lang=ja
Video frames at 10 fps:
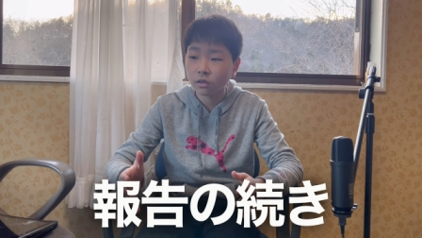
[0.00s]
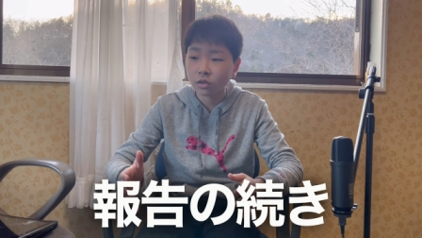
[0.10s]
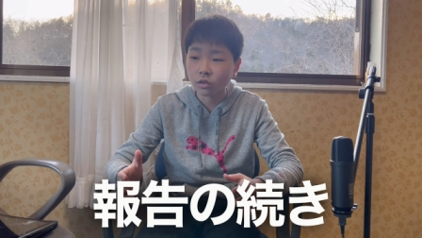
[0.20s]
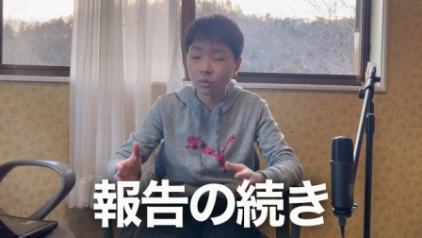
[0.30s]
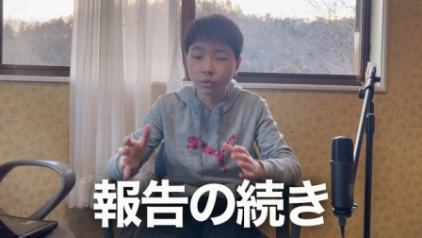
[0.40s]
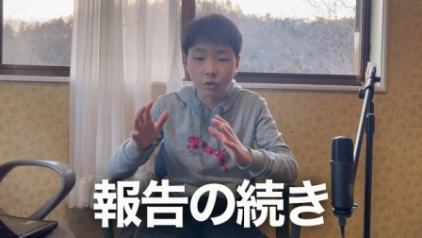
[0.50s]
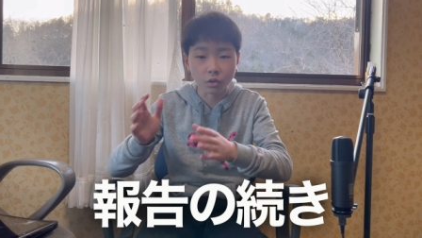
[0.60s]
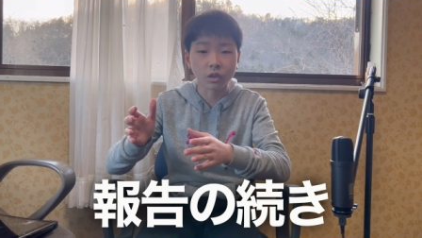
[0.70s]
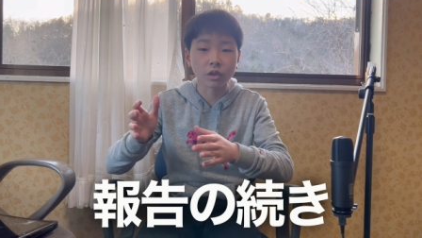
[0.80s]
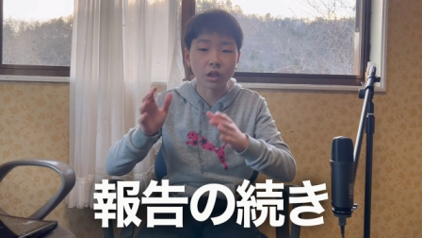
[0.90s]
その
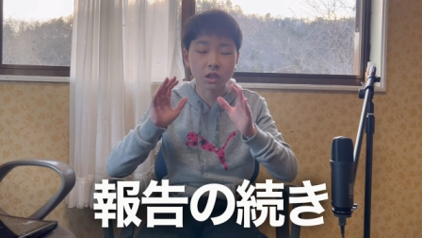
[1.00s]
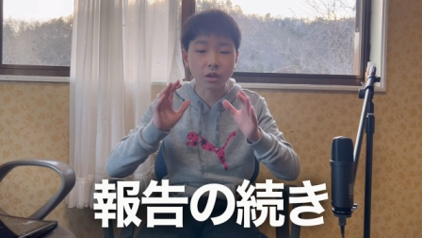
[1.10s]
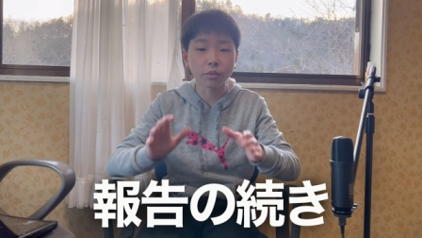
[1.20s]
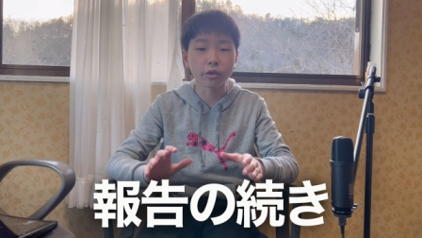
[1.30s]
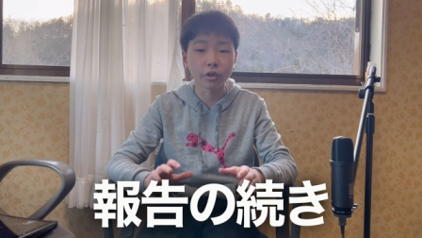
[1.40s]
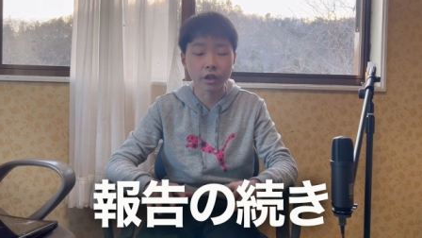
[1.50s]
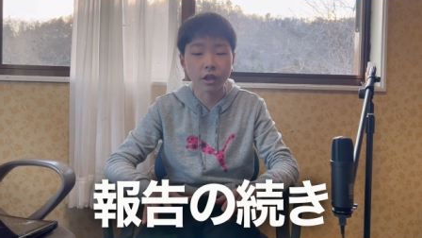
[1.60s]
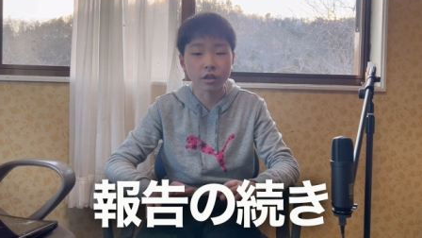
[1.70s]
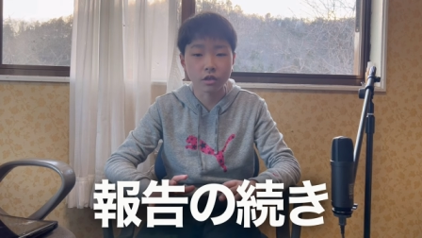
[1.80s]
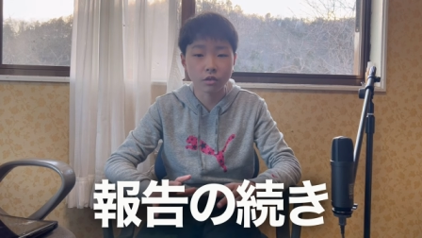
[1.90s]
ブロっていう編集アプリを入れ
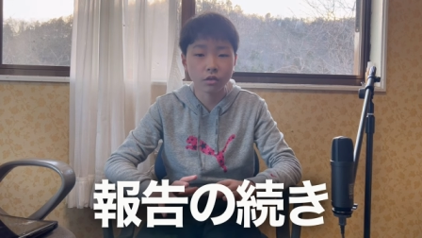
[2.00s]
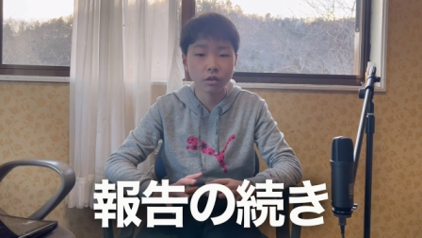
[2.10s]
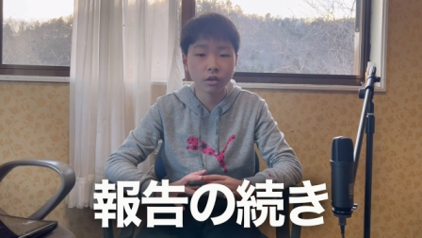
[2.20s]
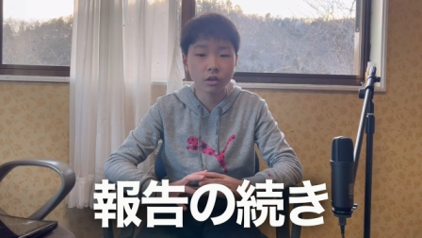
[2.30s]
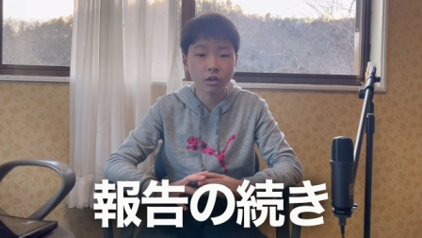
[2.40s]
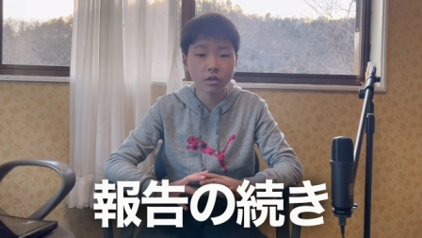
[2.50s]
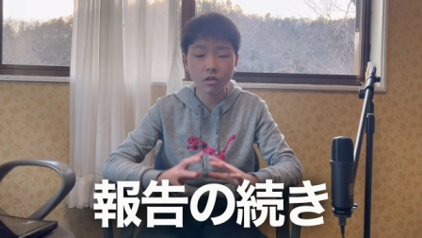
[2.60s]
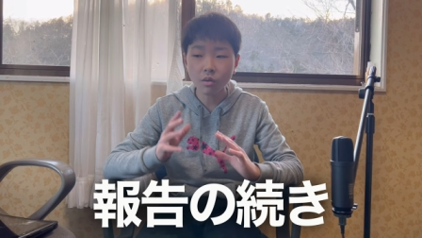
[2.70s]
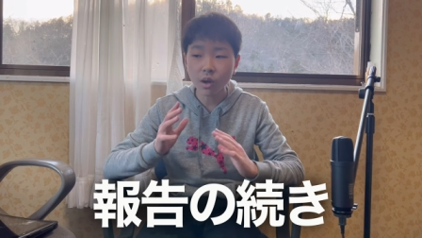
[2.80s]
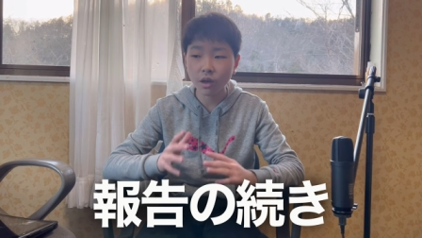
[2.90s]
たんですよ。そ
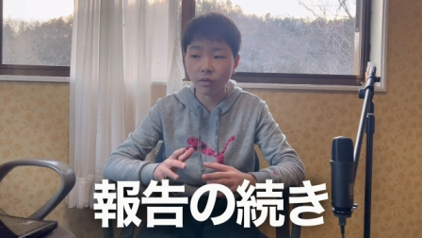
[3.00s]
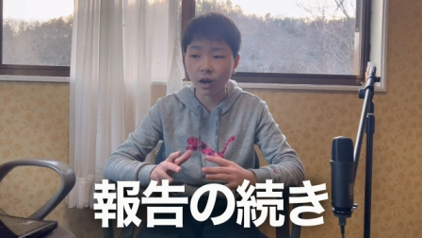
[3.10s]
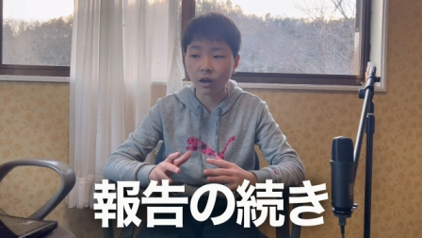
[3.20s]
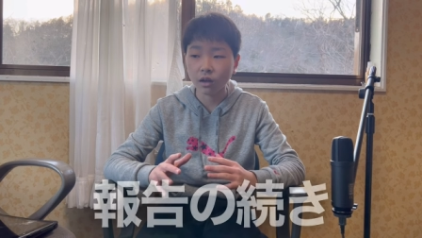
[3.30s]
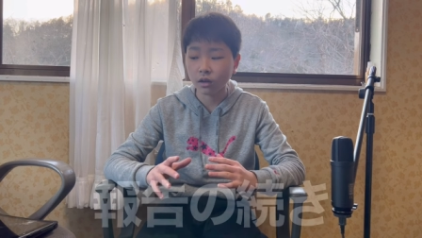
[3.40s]
の前は、